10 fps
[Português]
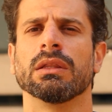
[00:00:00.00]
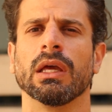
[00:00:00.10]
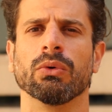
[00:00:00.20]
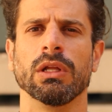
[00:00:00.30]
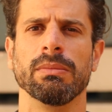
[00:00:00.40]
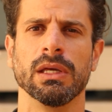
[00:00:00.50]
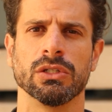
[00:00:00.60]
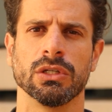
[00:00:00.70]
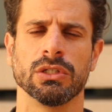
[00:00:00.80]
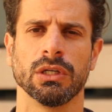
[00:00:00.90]
tem um
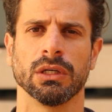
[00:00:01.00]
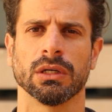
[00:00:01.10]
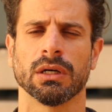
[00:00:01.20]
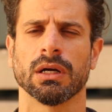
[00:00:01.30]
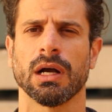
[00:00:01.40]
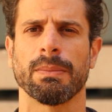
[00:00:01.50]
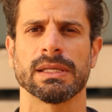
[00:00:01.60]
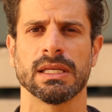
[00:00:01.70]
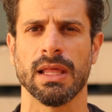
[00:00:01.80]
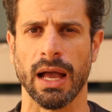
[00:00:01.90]
limite de
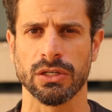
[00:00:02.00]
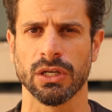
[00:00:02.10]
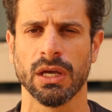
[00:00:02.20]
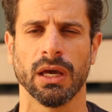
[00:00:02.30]
capacidade.